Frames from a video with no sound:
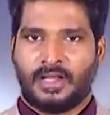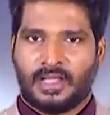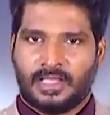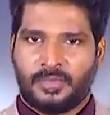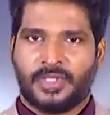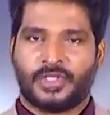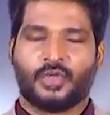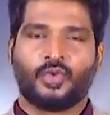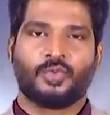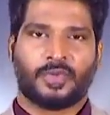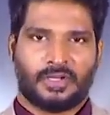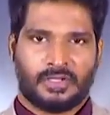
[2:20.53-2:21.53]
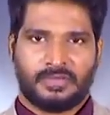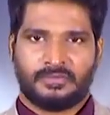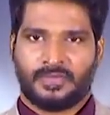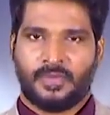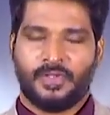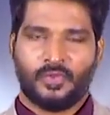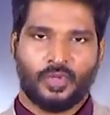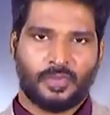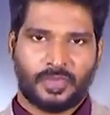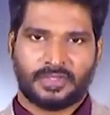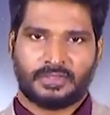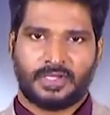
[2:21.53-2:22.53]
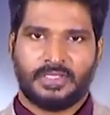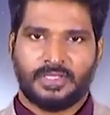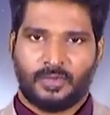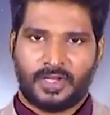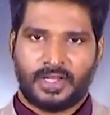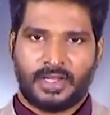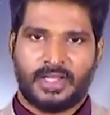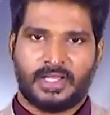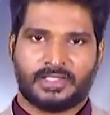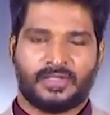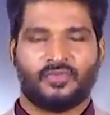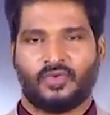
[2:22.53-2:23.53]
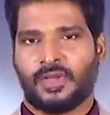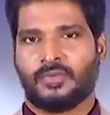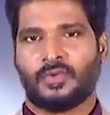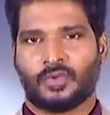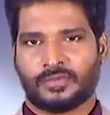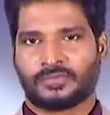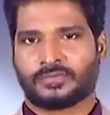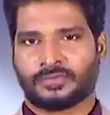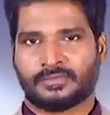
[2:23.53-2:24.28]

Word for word: அதை எப்படி க்யூர் பண்ணலாம் எப்படி குணப்படுத்தலாம் இந்த மாதிரி ஐடியாஸ் தான் ஃபுல்லாக போகும்